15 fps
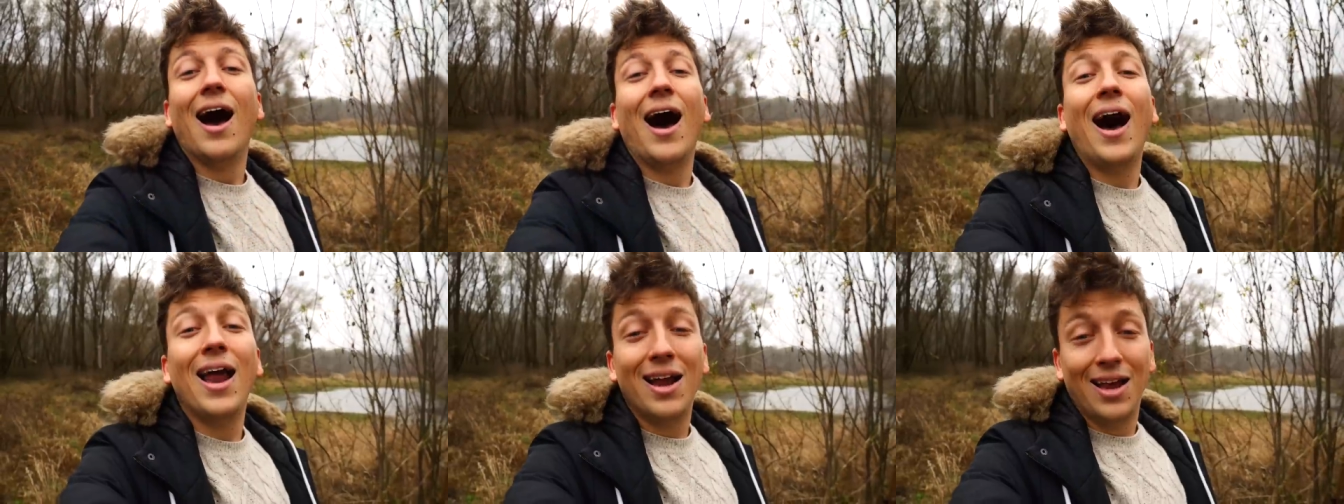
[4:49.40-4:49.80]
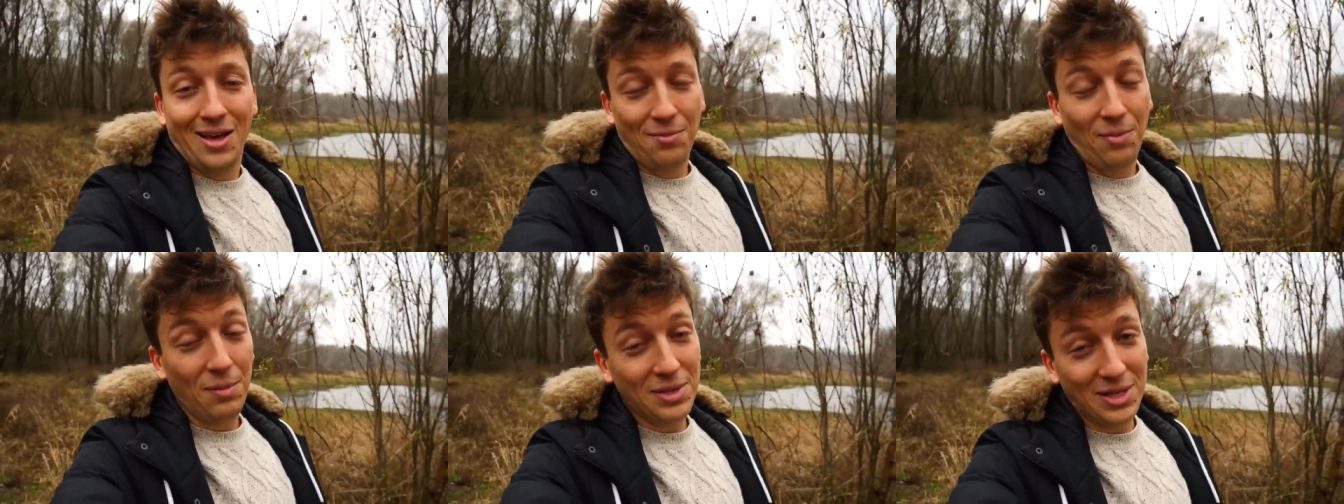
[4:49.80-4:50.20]
ale
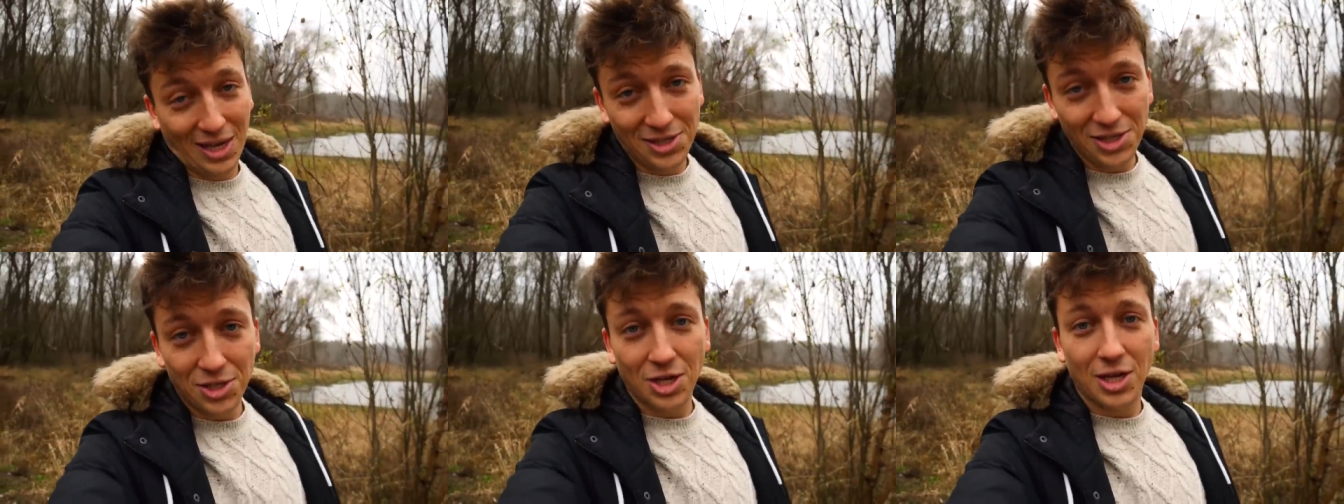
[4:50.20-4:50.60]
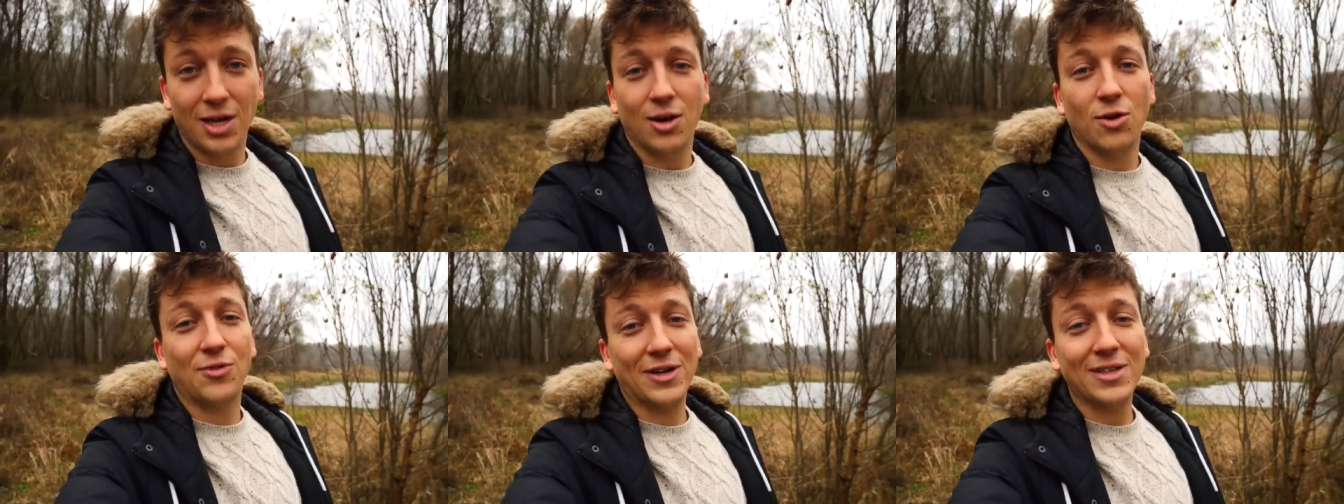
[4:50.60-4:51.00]
pamiętajcie,
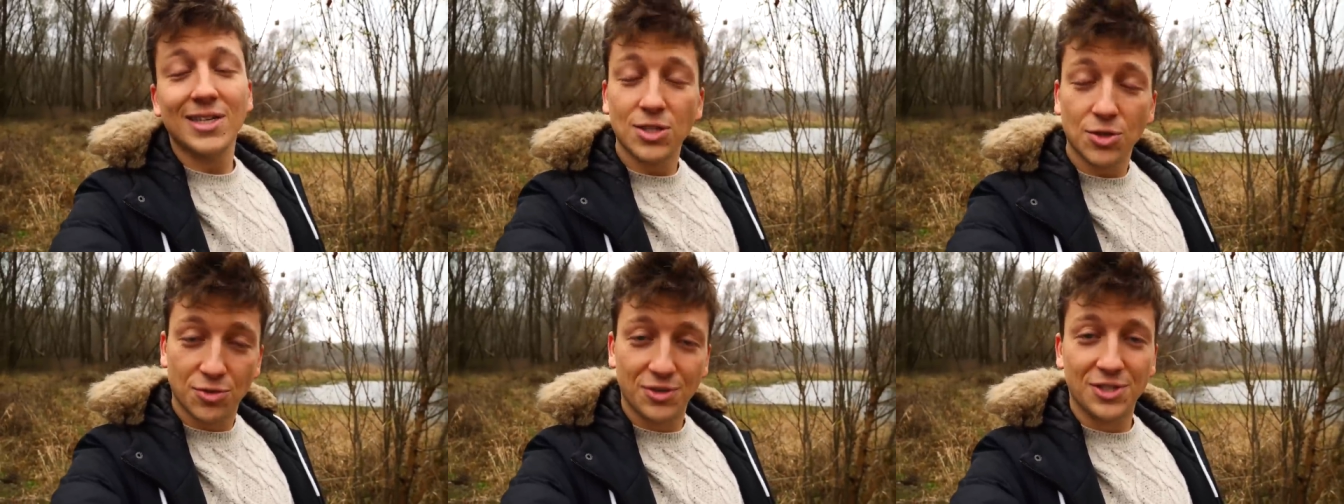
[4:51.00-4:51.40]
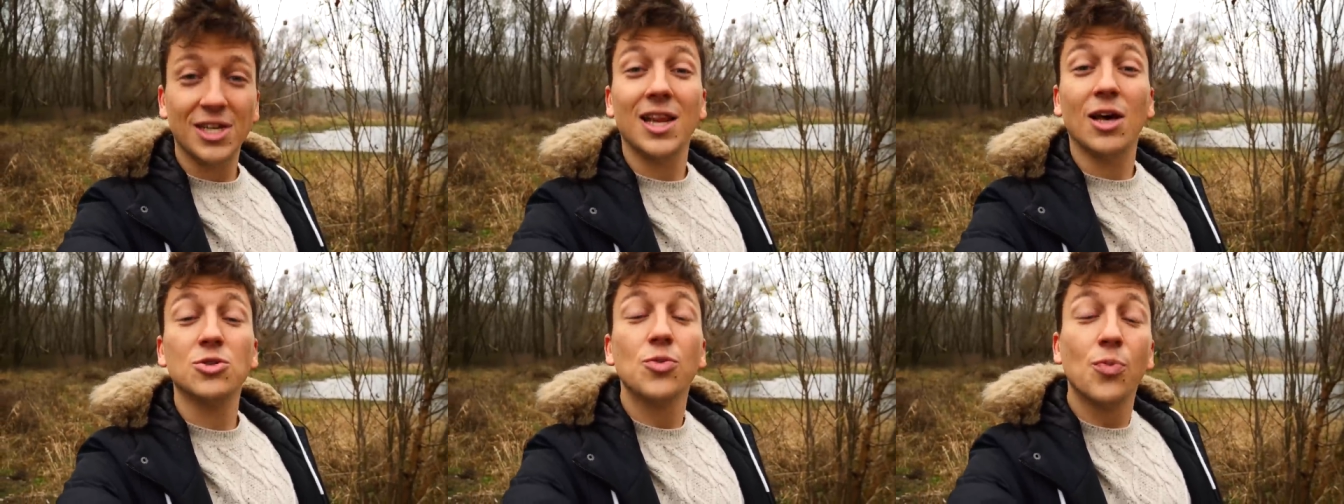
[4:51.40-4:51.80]
że oferta jest oczywiście
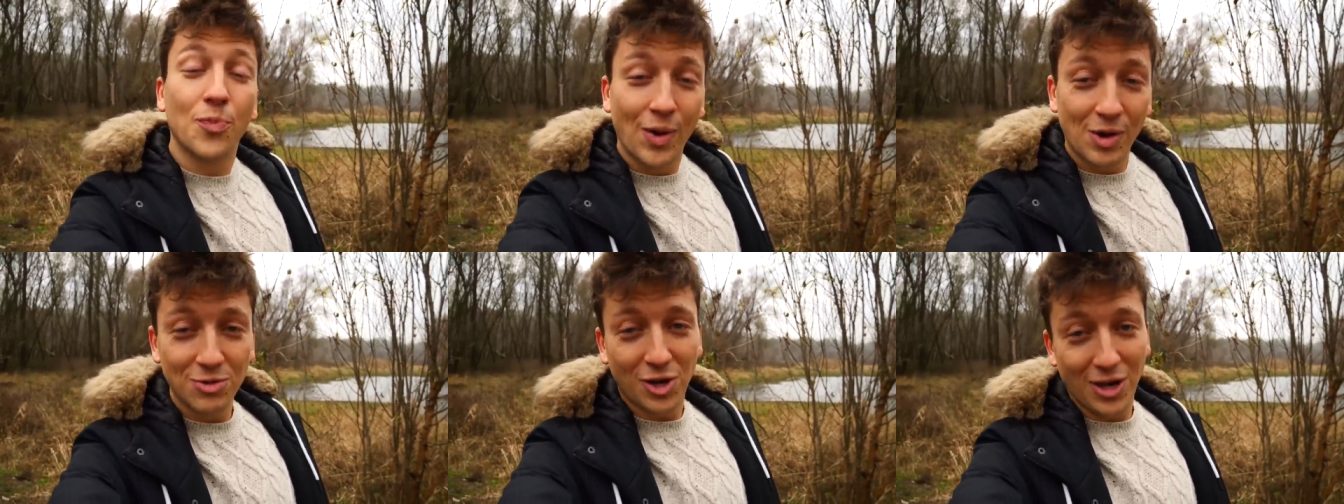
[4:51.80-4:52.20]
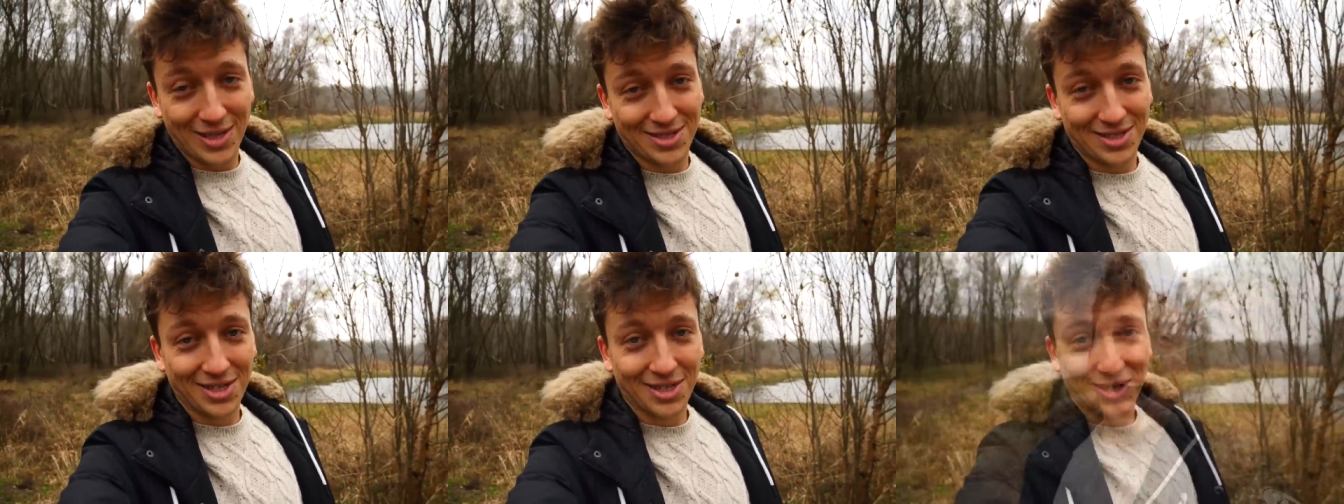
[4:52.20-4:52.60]
dla osób
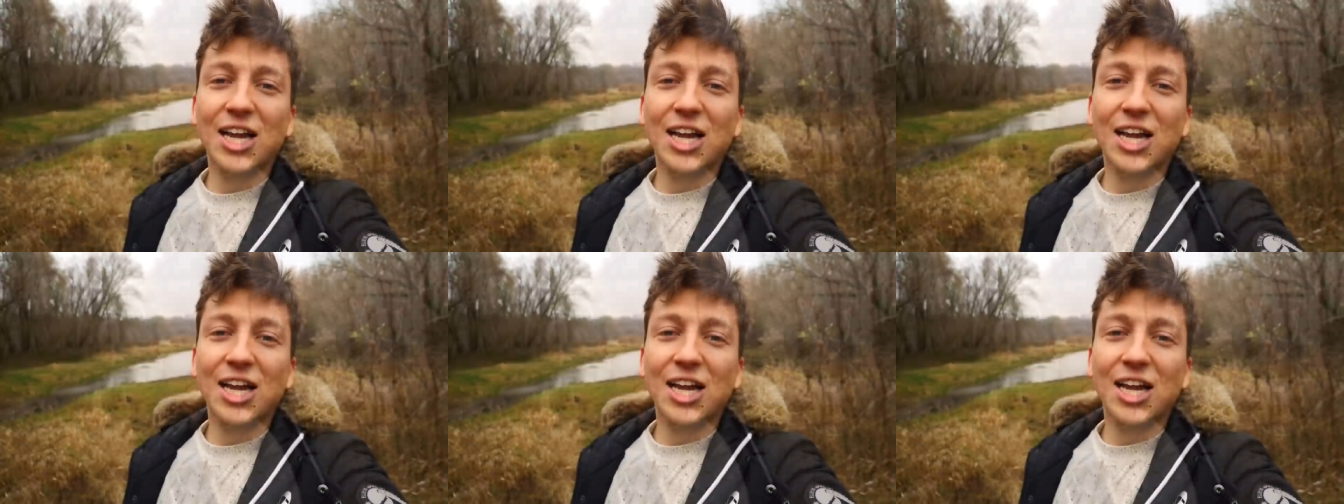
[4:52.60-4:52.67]
pełnoletnich.